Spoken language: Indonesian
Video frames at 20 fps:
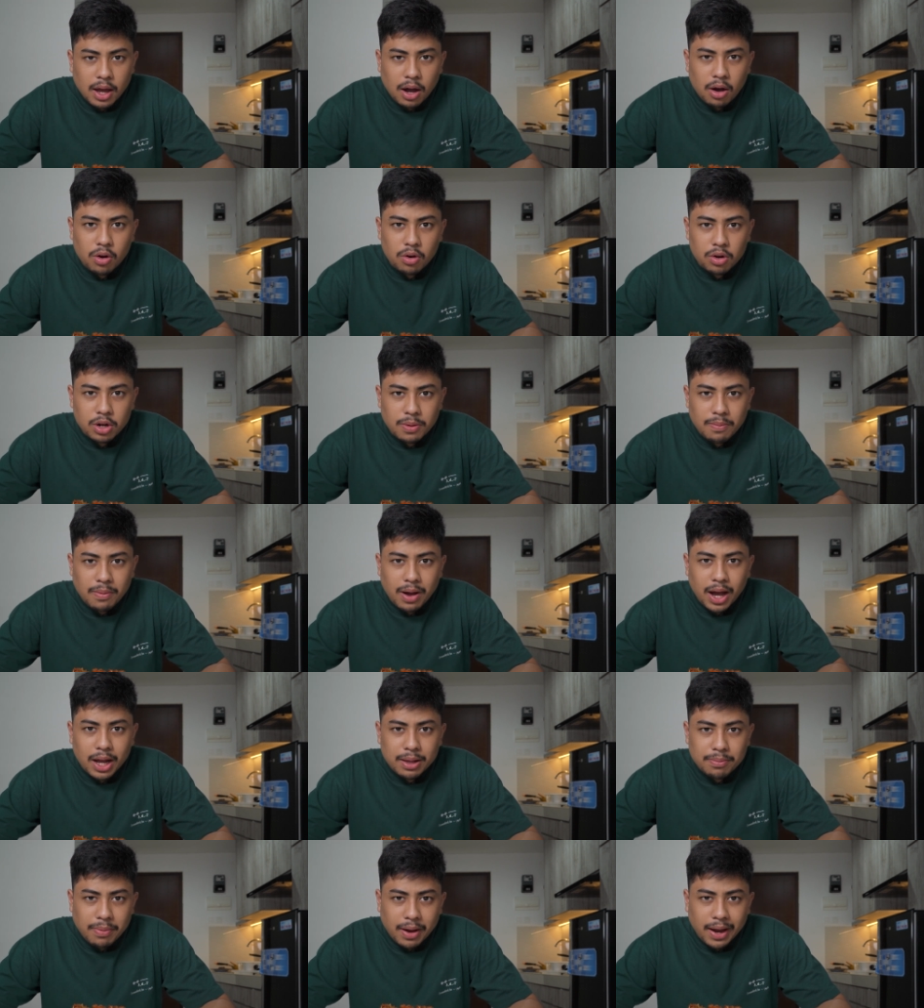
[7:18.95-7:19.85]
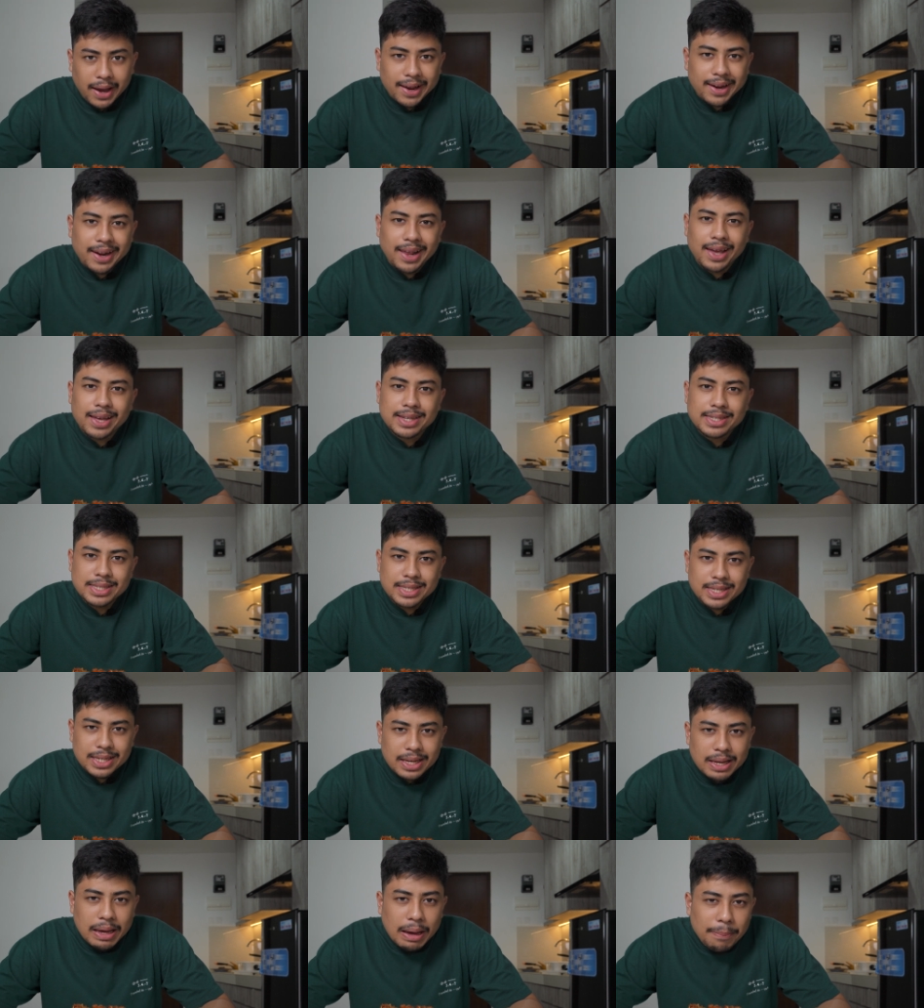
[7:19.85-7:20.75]
Kalau dimakan pakai
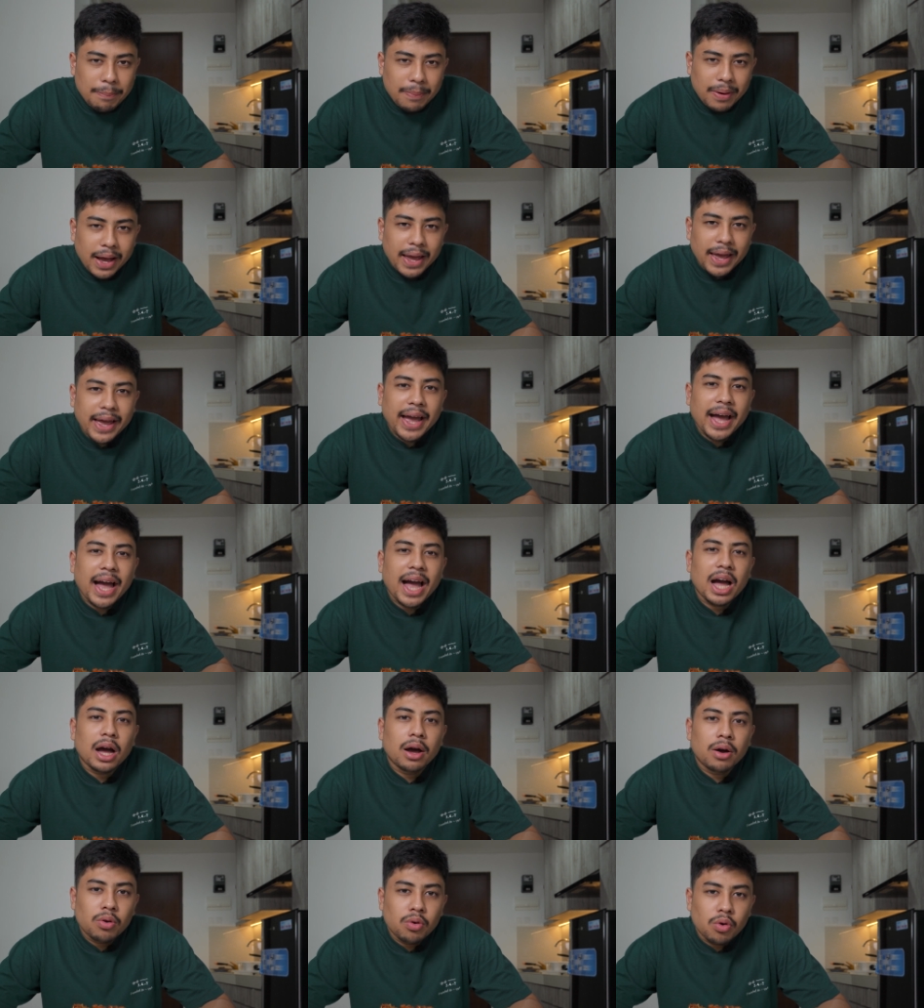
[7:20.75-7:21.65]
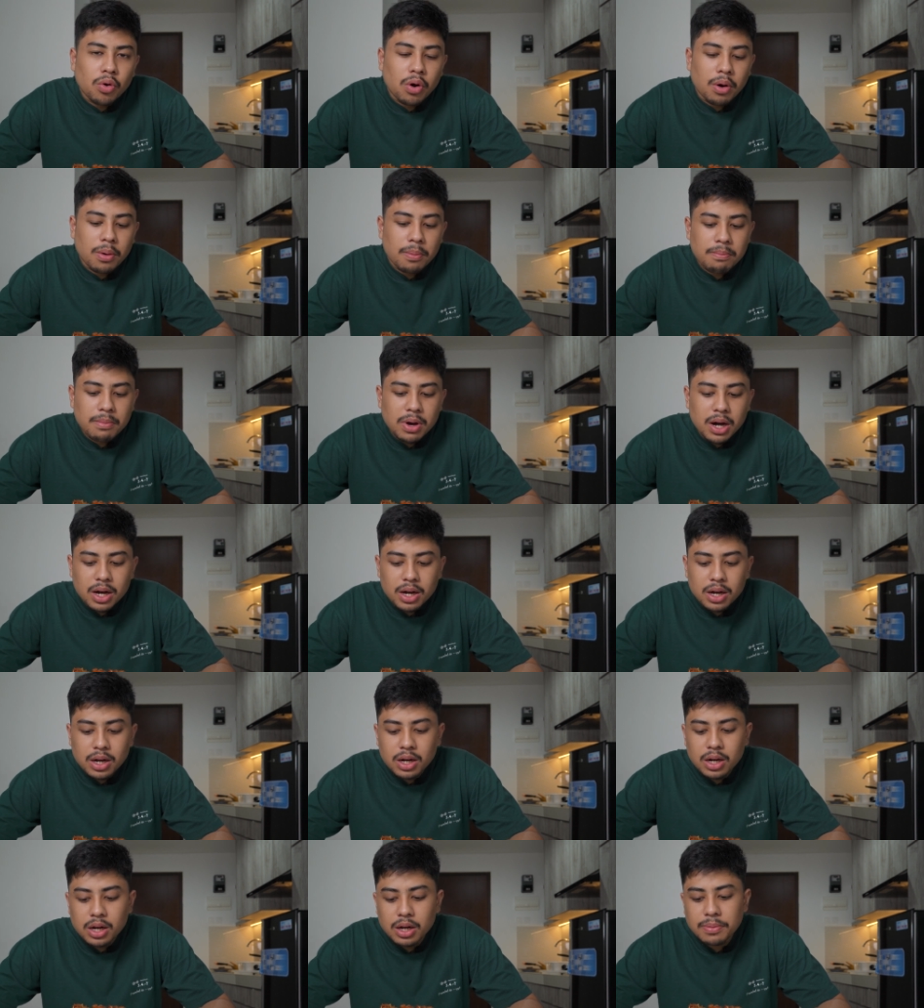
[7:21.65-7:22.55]
nasi, pakai kangkung,
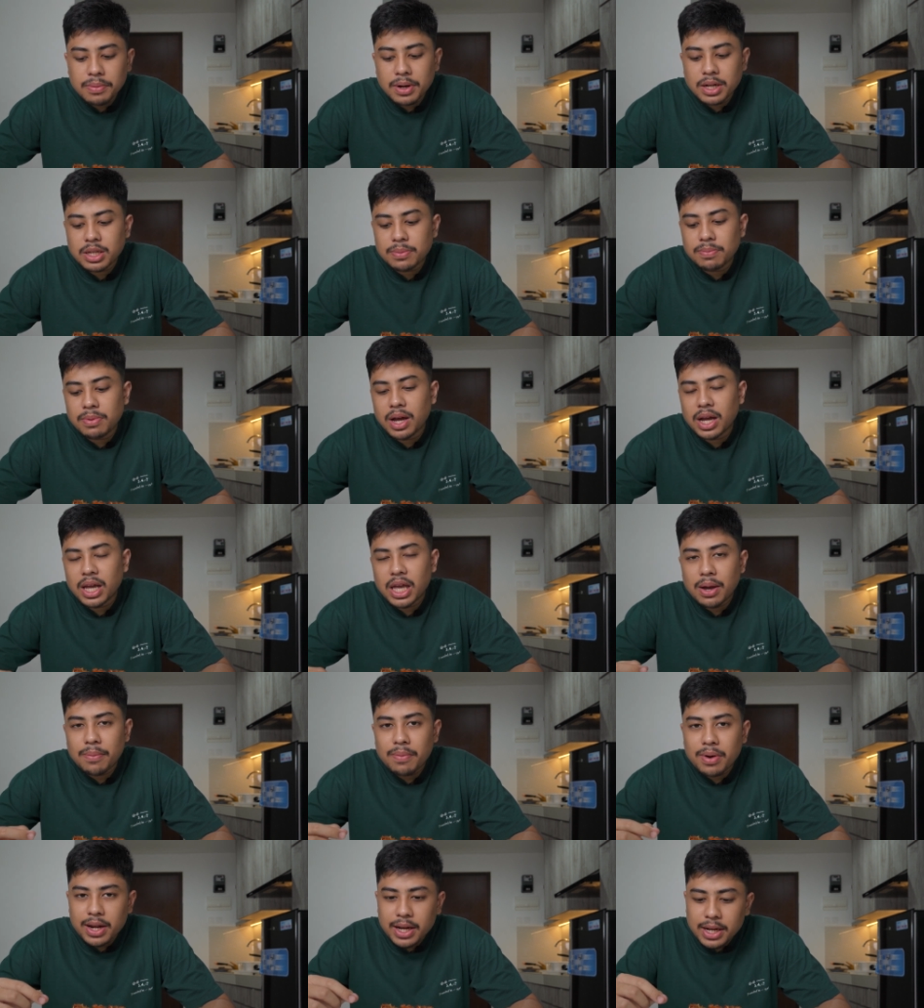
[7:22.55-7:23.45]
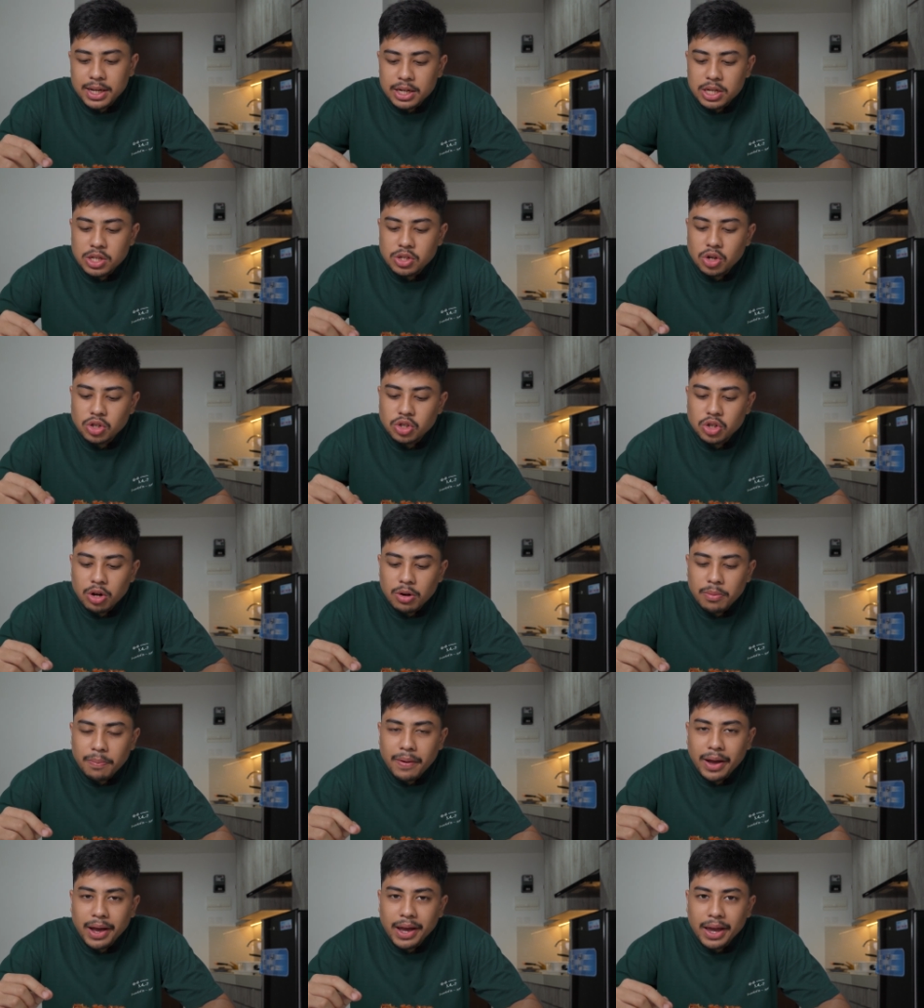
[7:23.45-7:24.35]
Beuh, mantap lagi. Apalagi
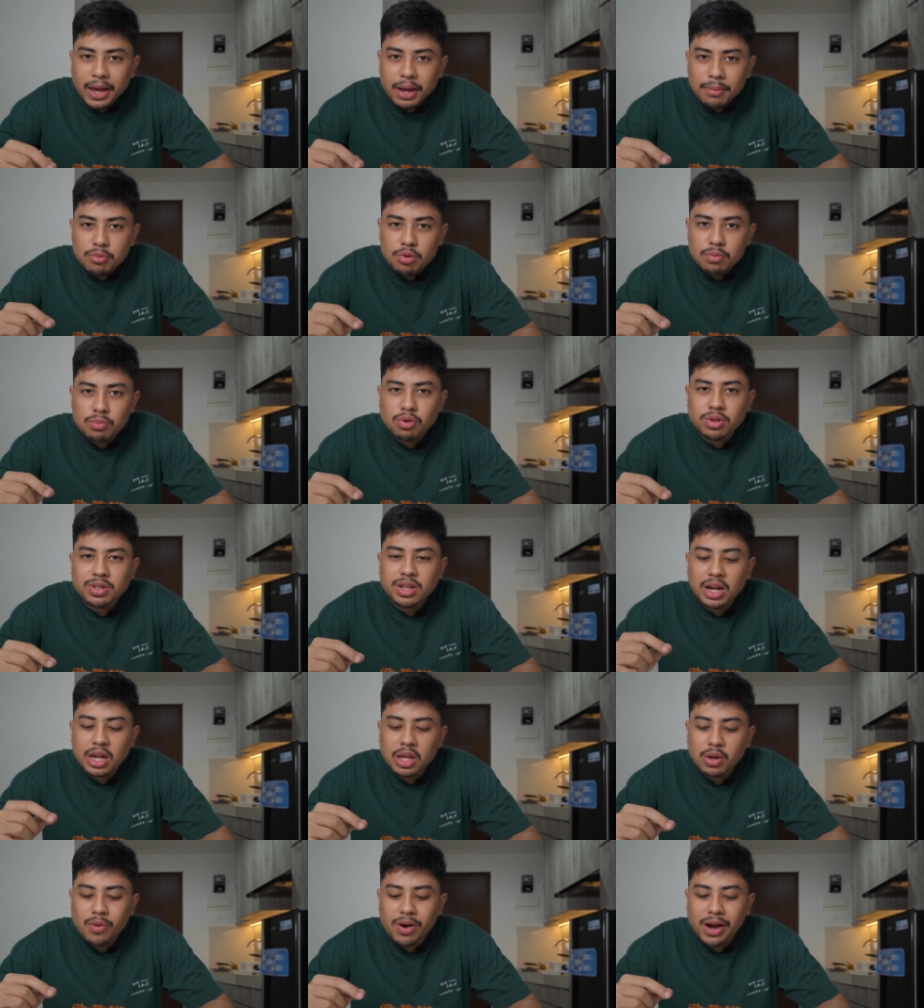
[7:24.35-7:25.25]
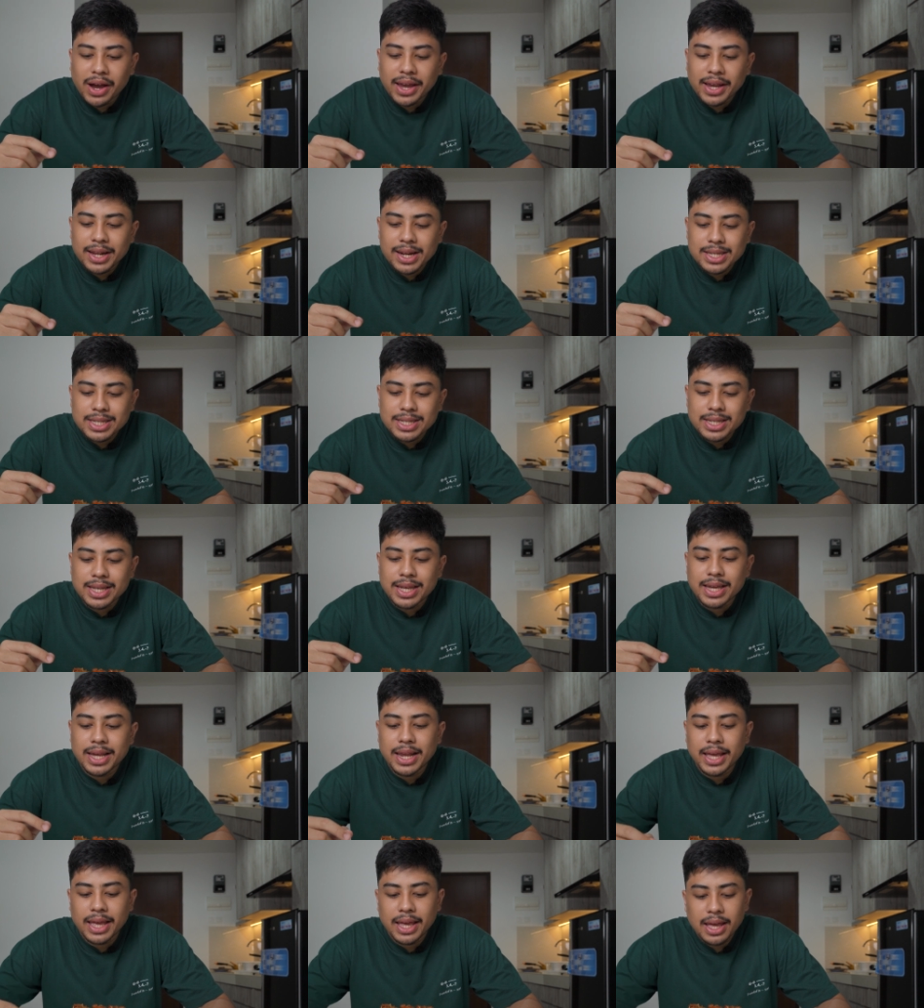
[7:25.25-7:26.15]
dicocol pakai bumbu tali ini
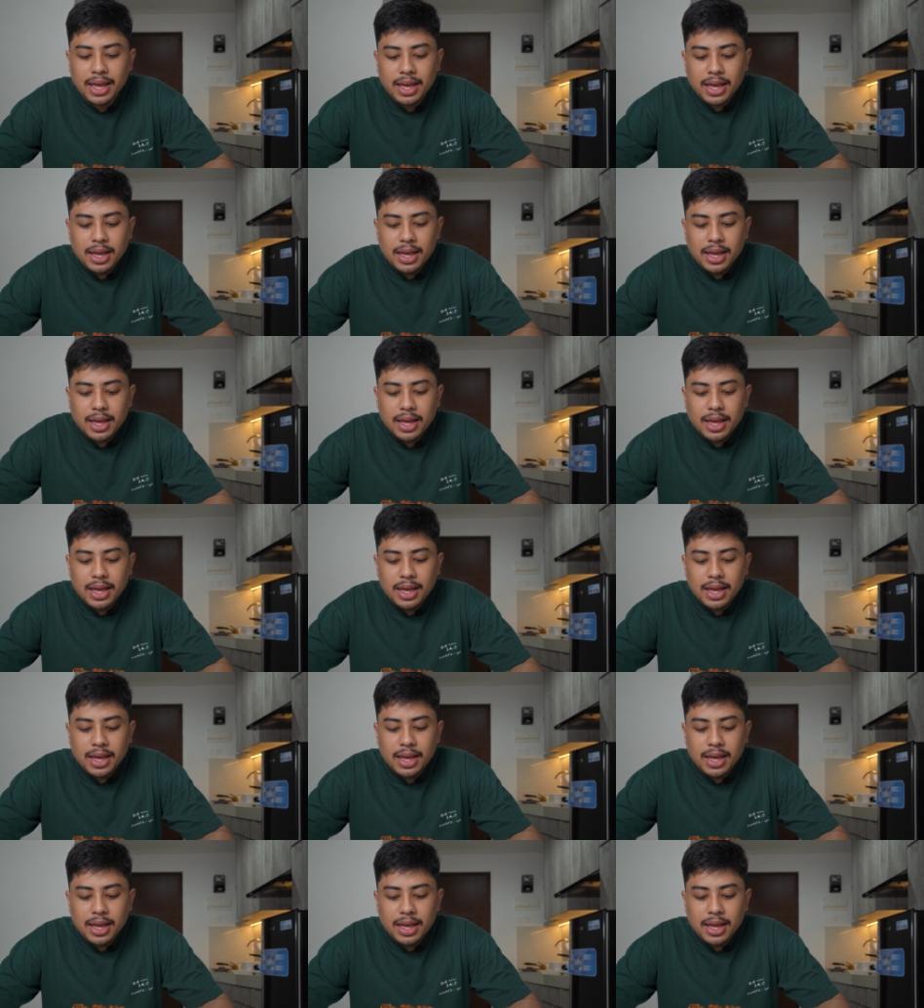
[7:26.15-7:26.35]
sendiri.